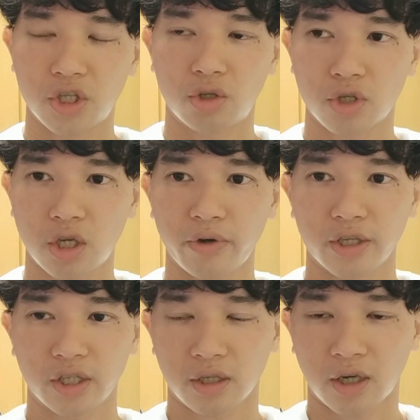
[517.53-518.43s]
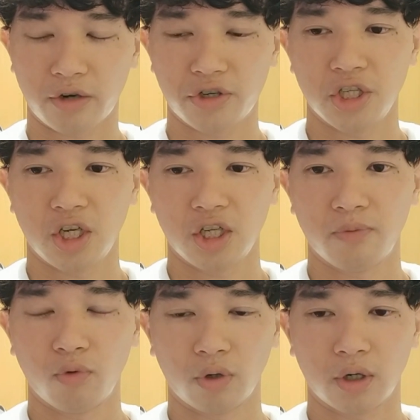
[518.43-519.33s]
時としては革新的
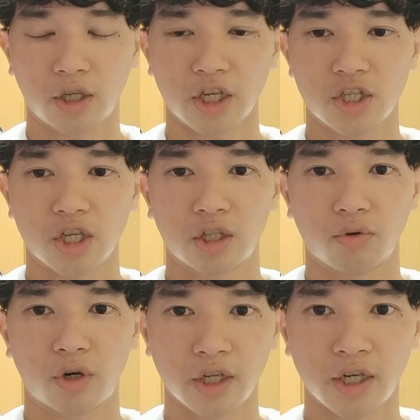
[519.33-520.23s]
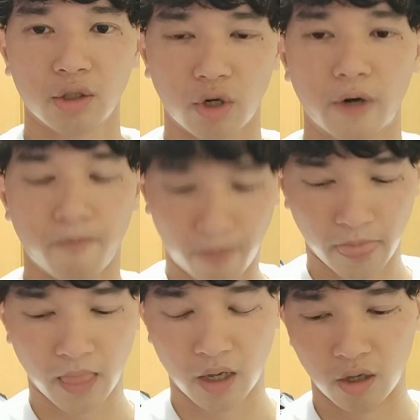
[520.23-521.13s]
な形だったのかなとは
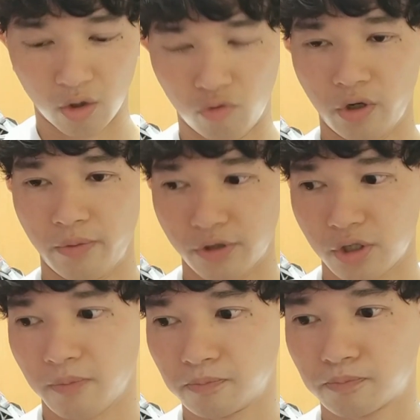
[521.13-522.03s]
思いますね。